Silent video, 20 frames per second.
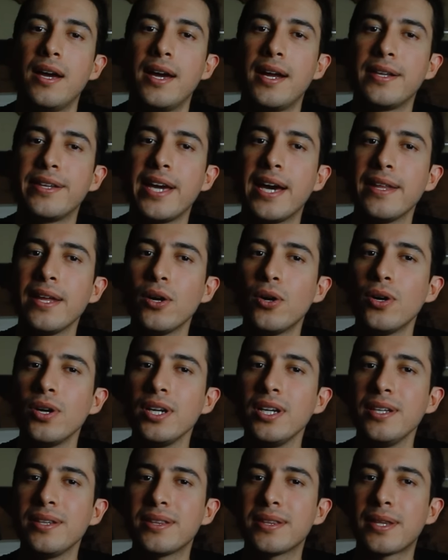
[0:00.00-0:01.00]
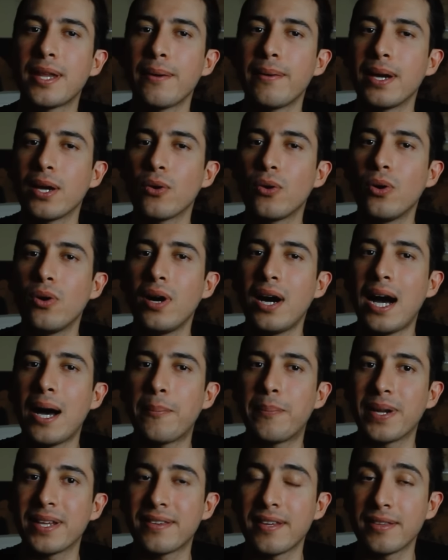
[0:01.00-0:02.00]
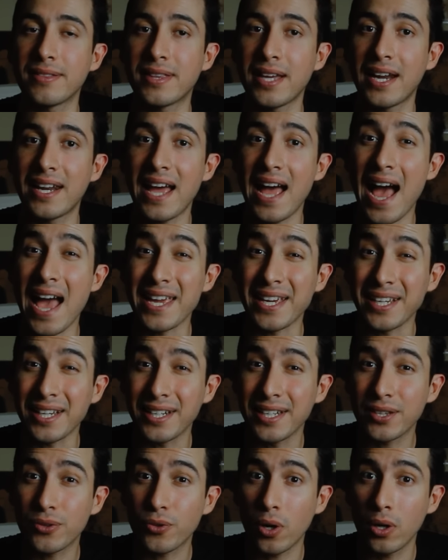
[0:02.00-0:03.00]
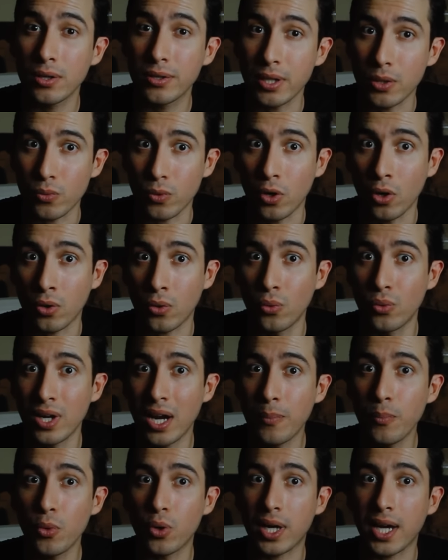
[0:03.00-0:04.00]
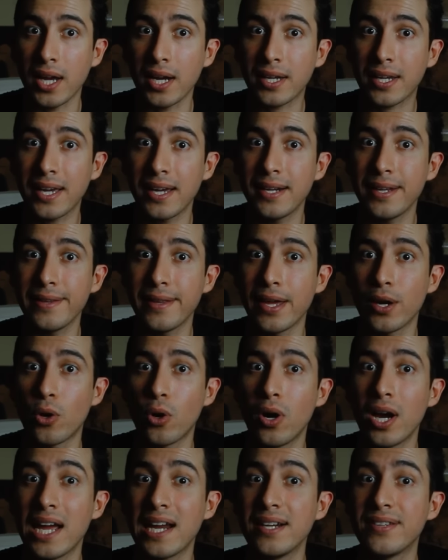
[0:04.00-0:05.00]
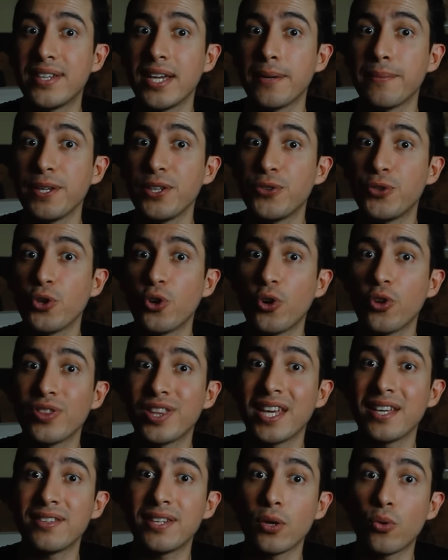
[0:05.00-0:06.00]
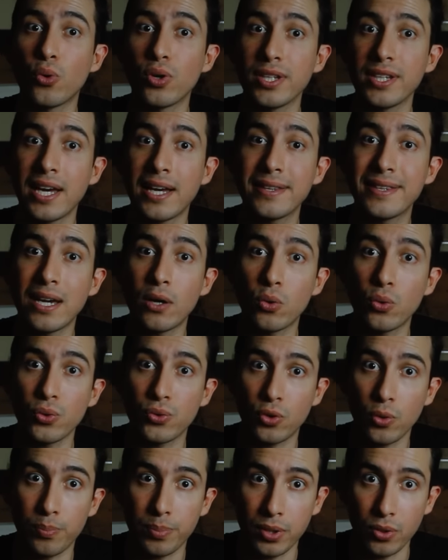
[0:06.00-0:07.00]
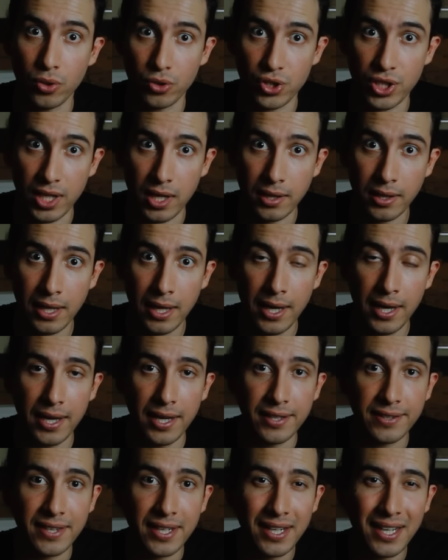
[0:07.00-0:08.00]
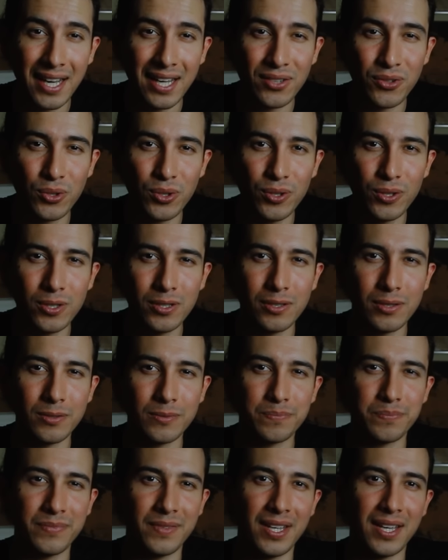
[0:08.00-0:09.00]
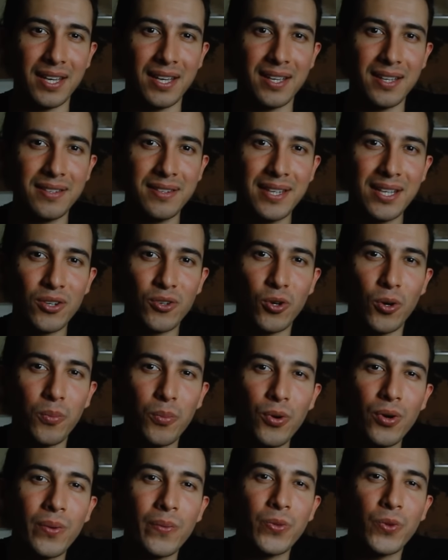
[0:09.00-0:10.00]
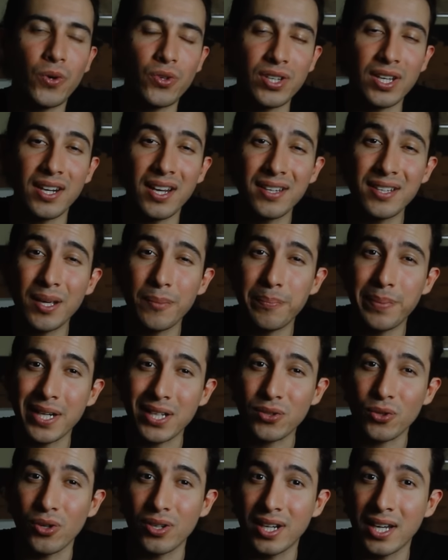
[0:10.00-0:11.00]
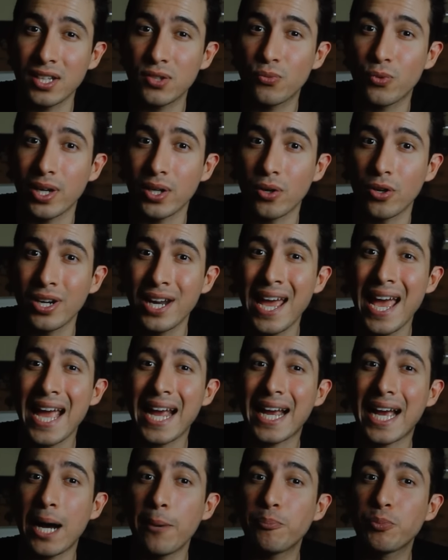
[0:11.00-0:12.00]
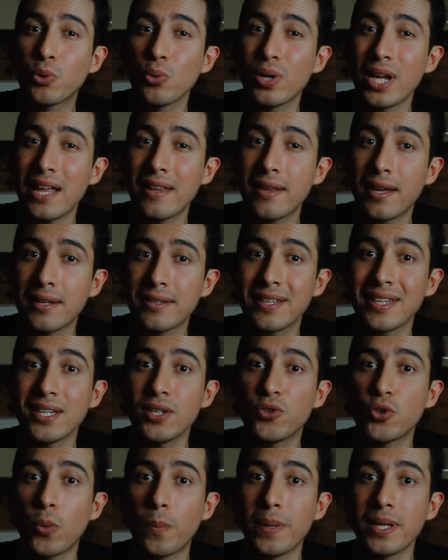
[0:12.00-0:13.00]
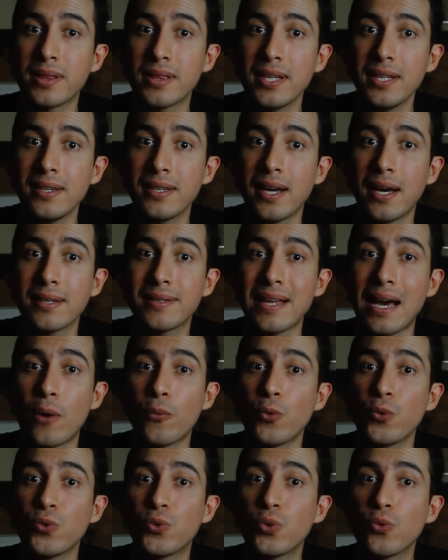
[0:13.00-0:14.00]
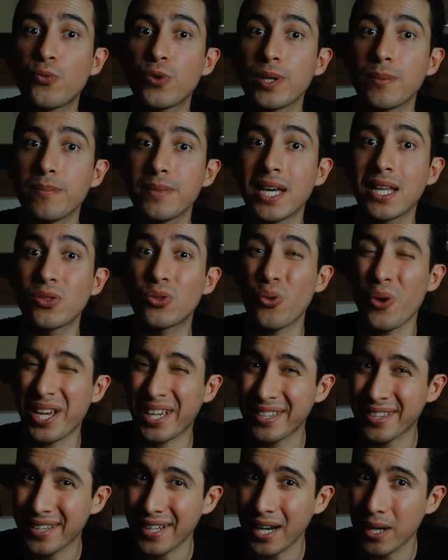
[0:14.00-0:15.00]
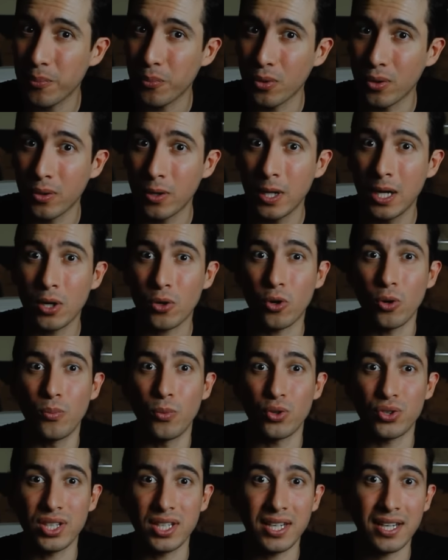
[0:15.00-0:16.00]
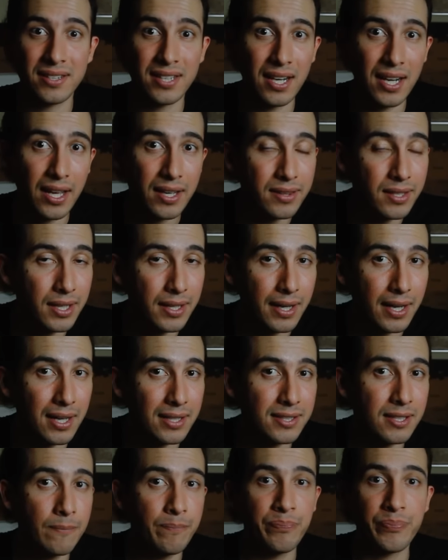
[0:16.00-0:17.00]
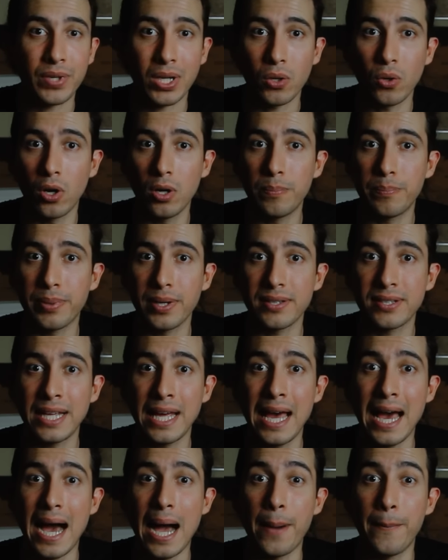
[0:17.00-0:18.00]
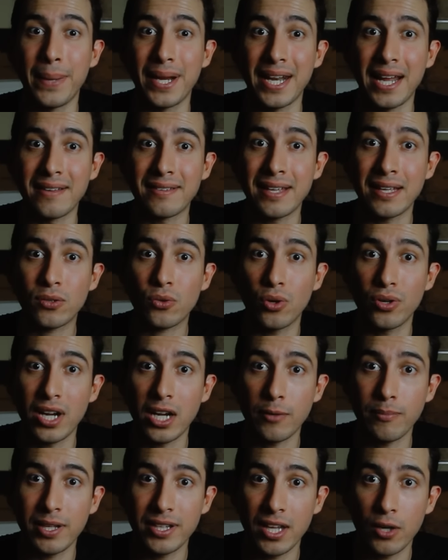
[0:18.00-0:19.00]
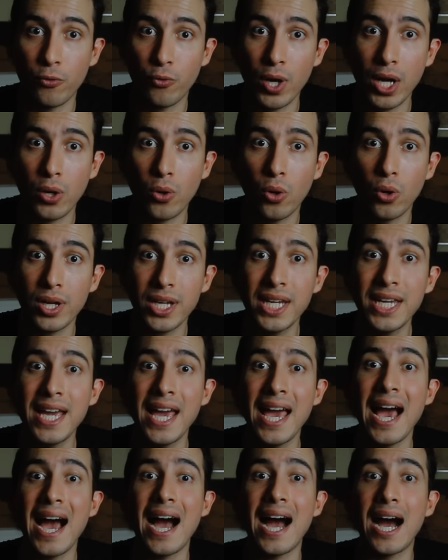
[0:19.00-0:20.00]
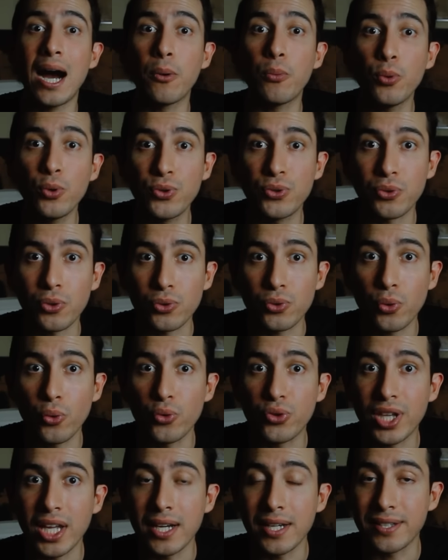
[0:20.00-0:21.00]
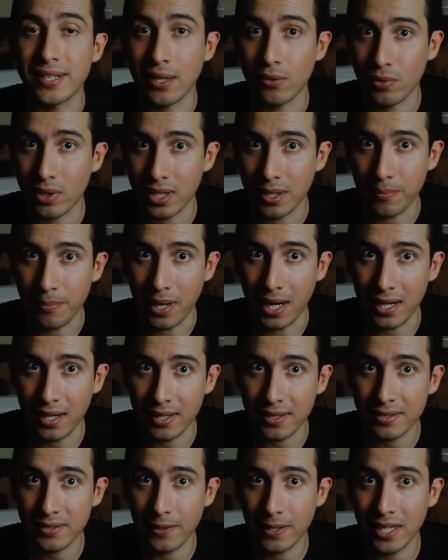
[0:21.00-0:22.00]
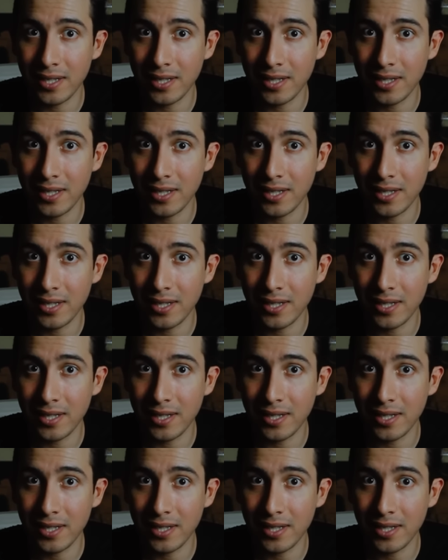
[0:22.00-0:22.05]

El día de hoy te vengo a presentar a Ingrid Olderock, una mujer que lideró el servicio de seguridad de Augusto Pinochet. Este caso es de cómo docenas de personas fueron capturadas y sometidas a un sufrimiento extremo como sillas eléctricas, golpes, amenazas con armas de fuego y abusos utilizando animales.